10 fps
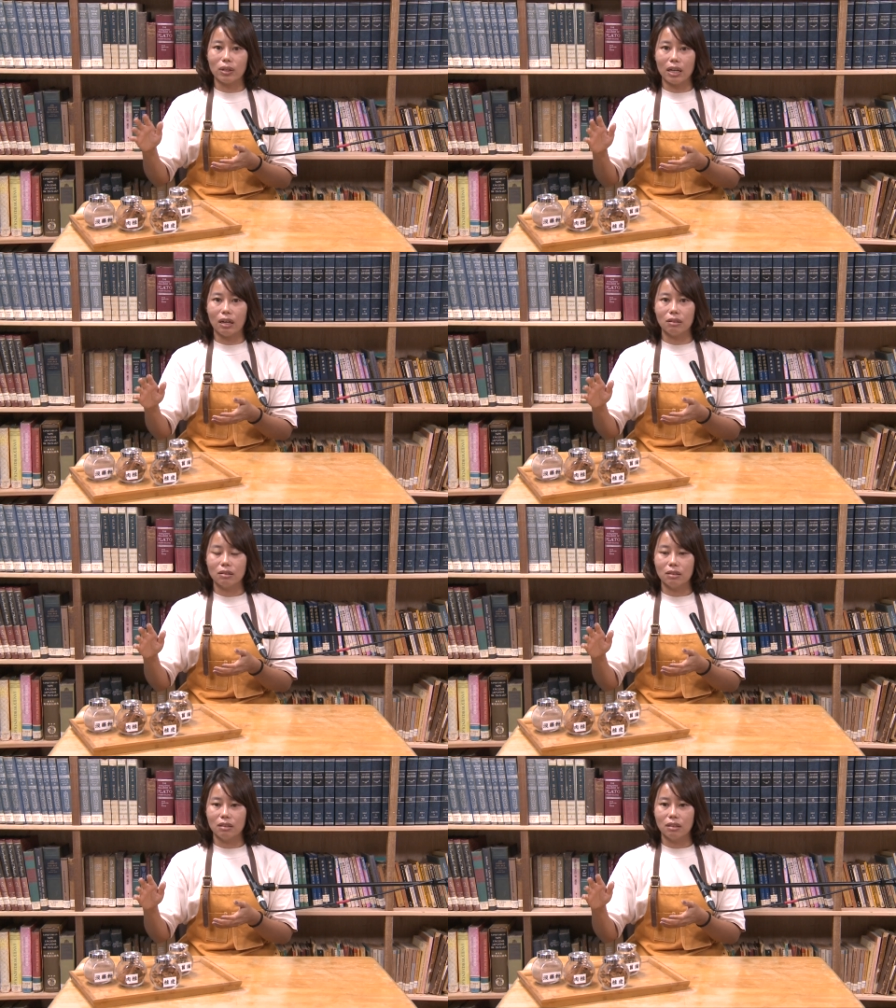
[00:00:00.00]
膏，
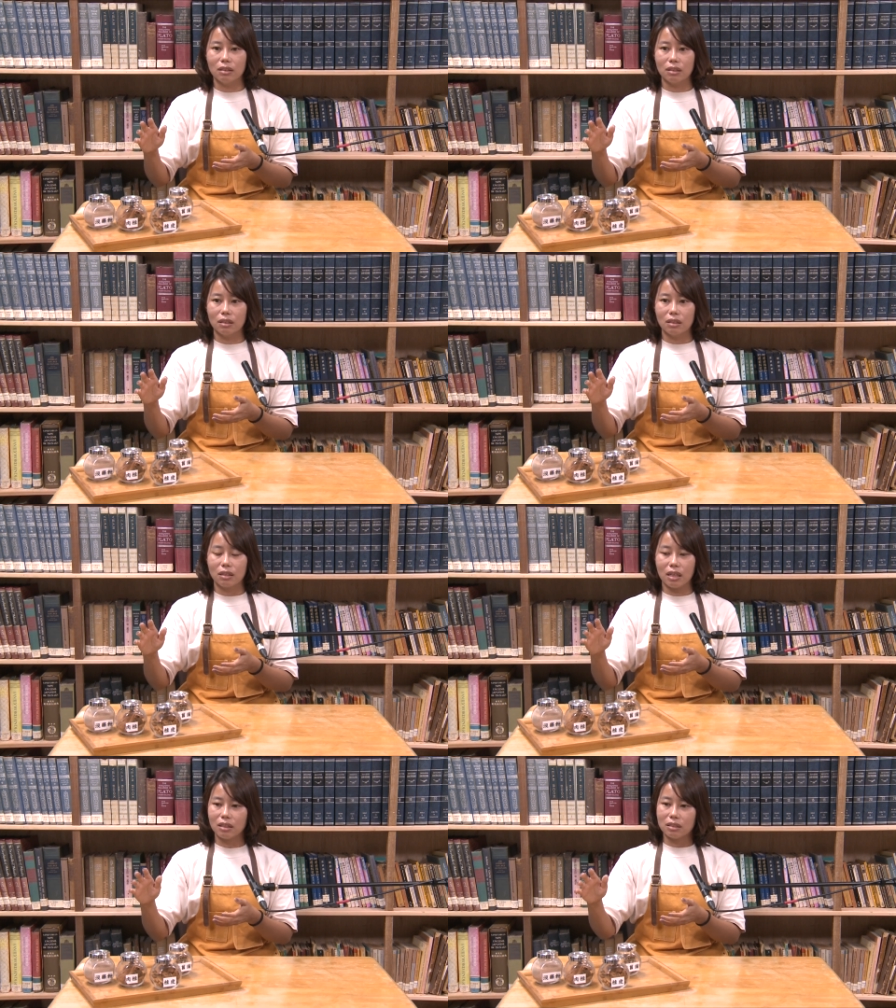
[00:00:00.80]

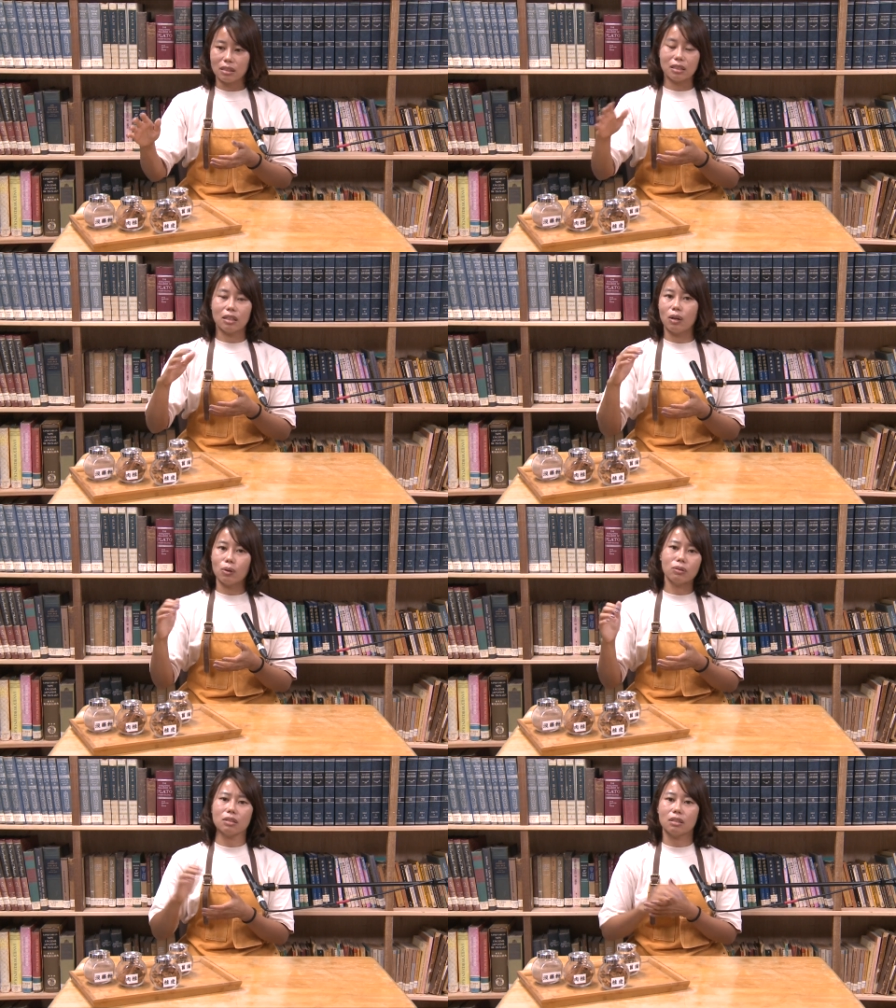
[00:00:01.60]
诶，这些
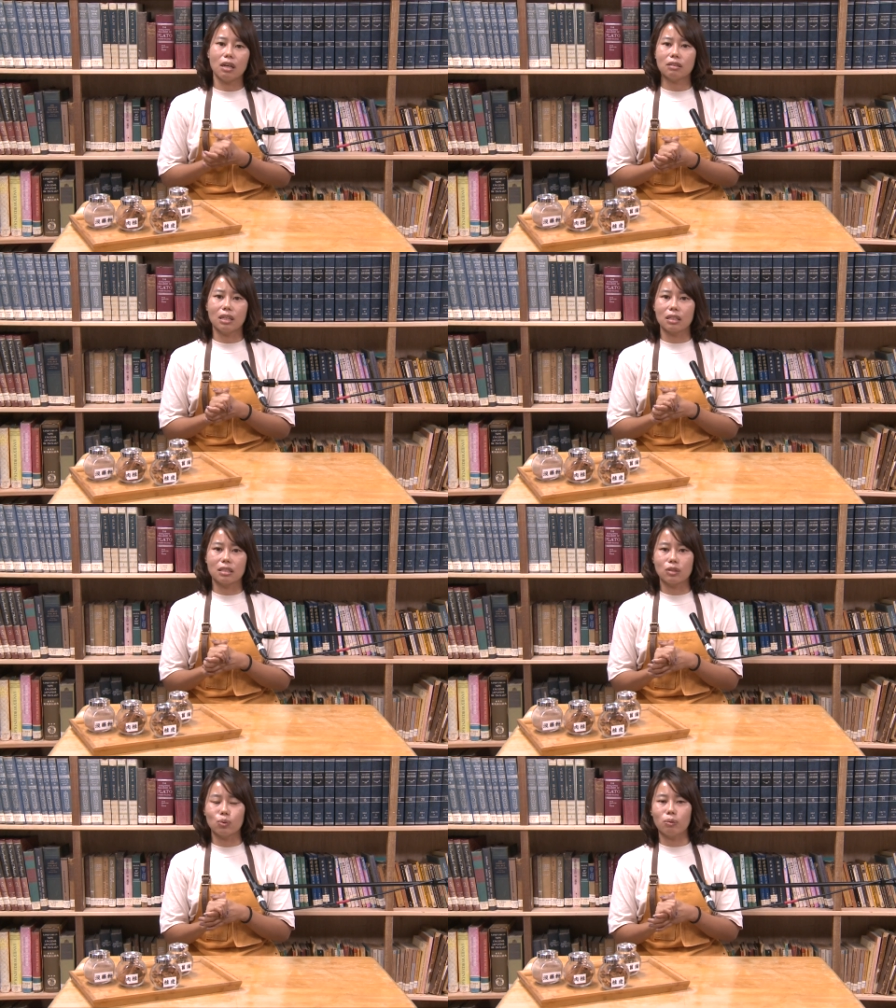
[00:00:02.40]
欧式药材
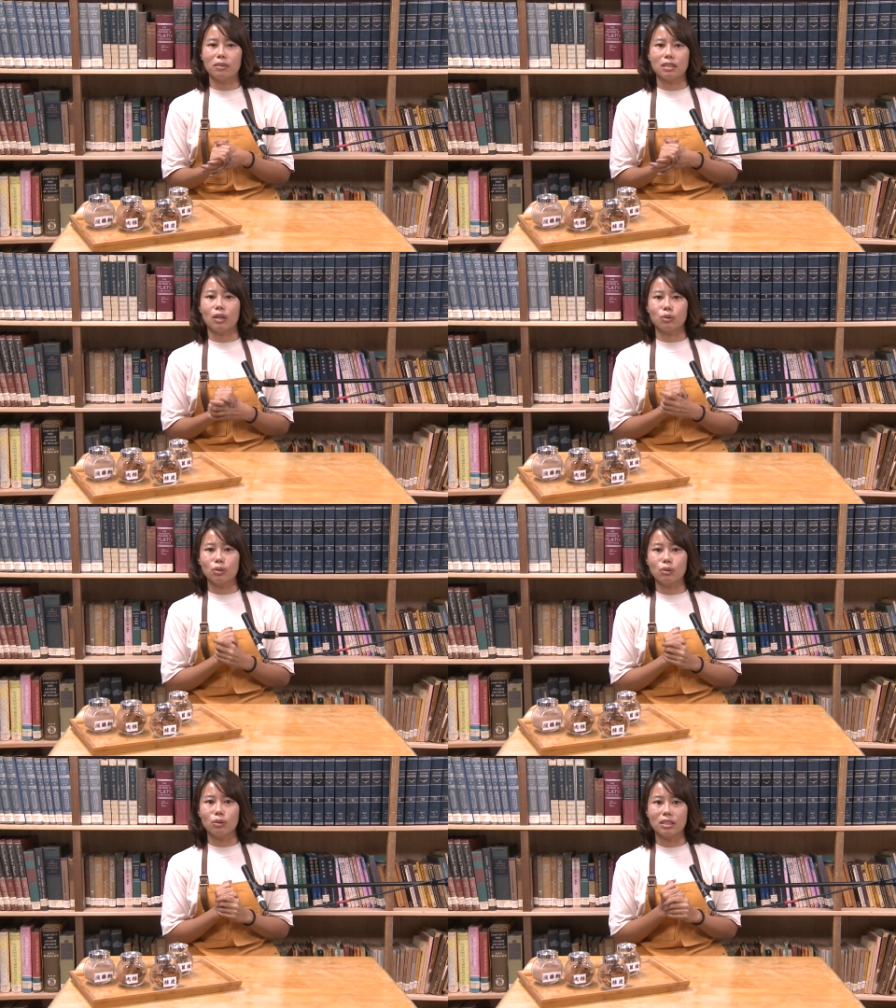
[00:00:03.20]
其实我们早
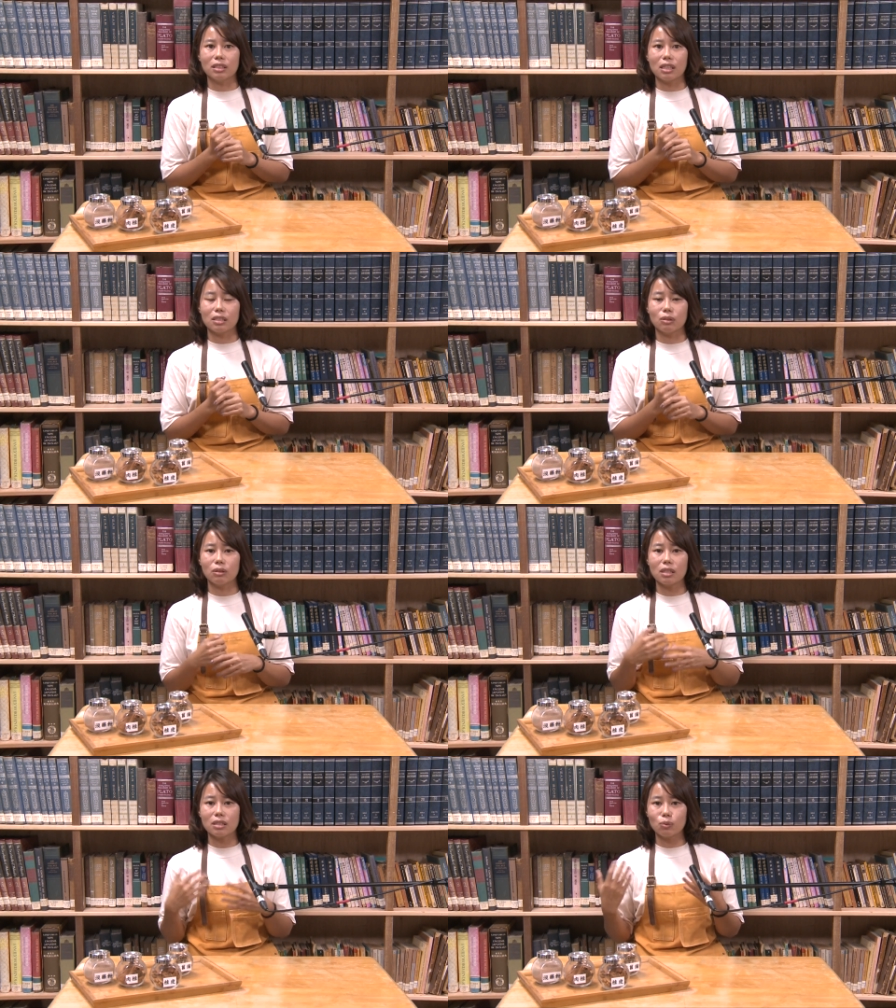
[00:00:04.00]
就都已经在使用，
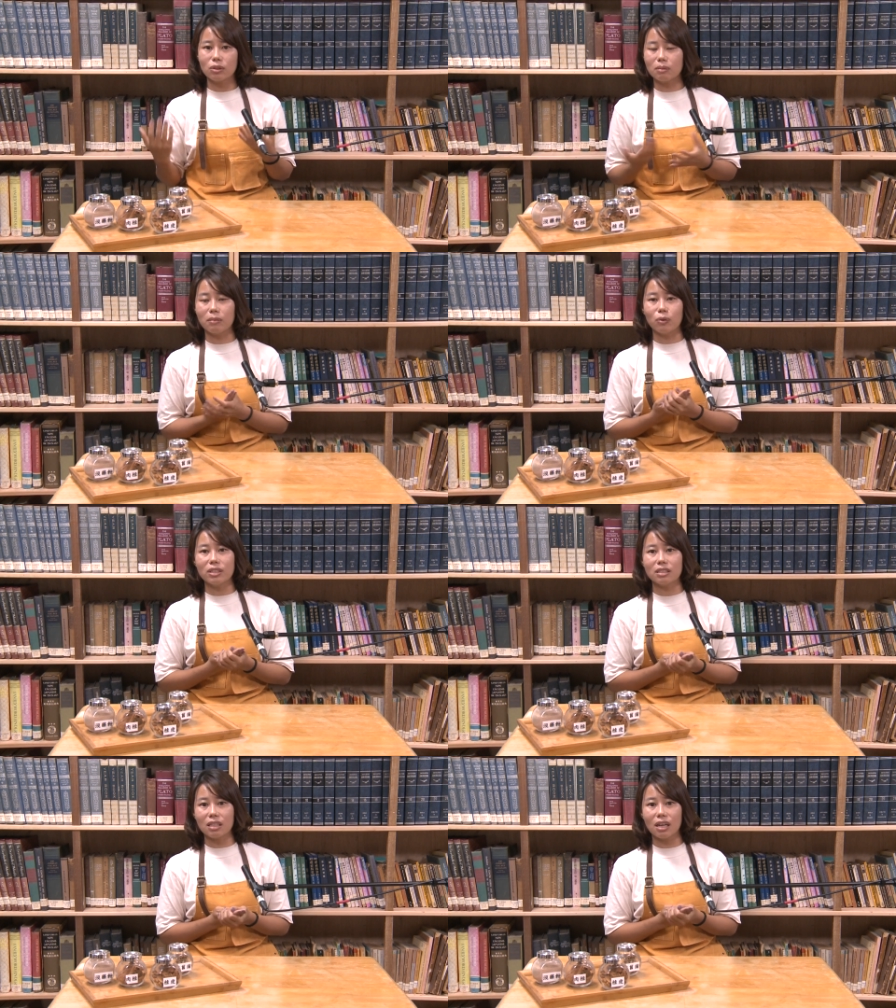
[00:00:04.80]
但是我怎么会
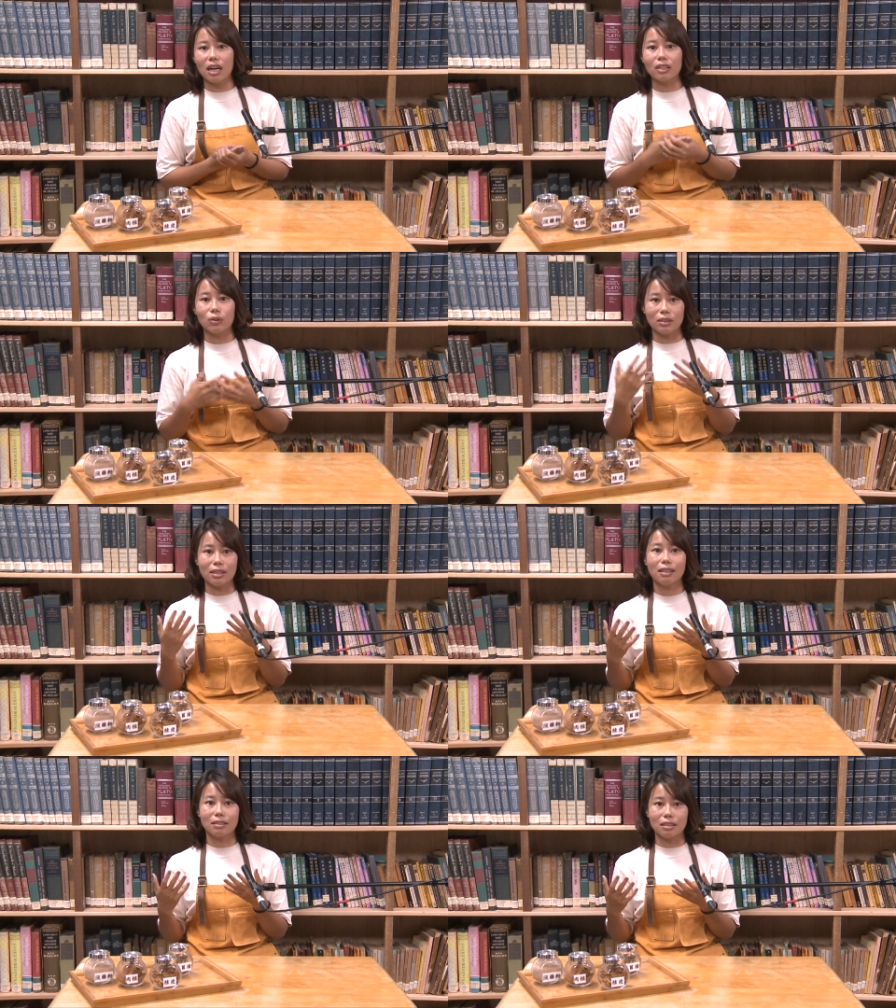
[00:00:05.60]
知道它有这
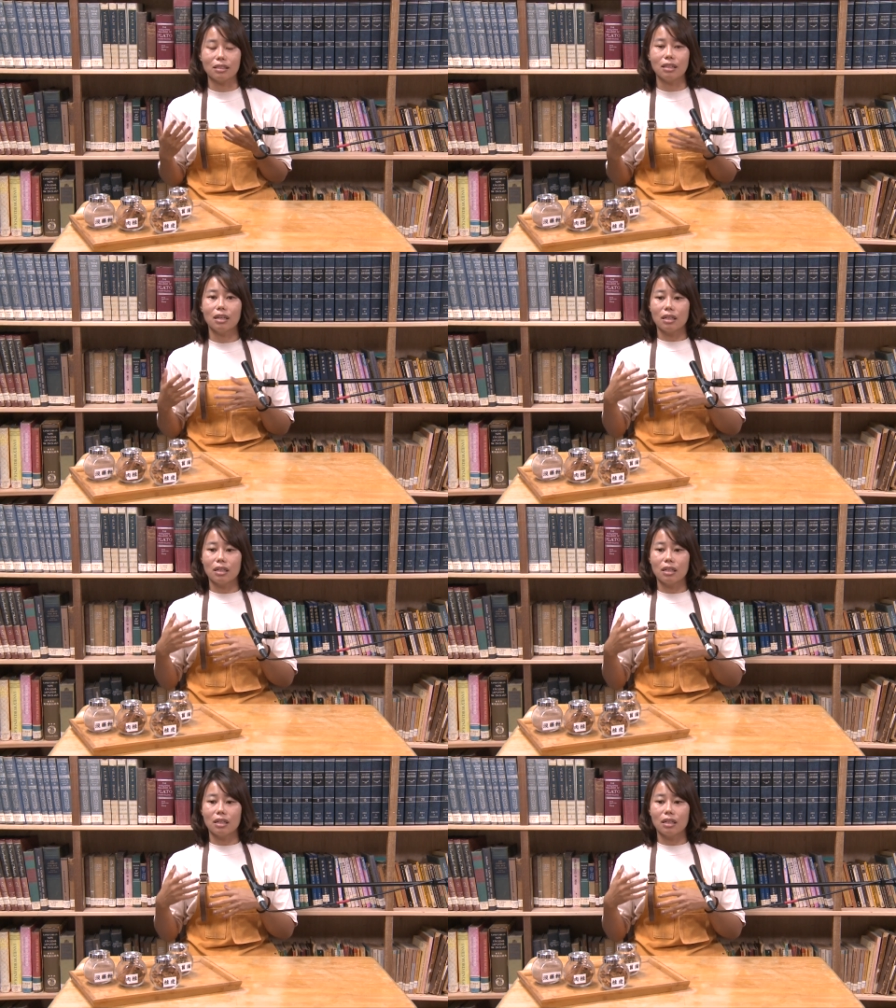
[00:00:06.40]
样子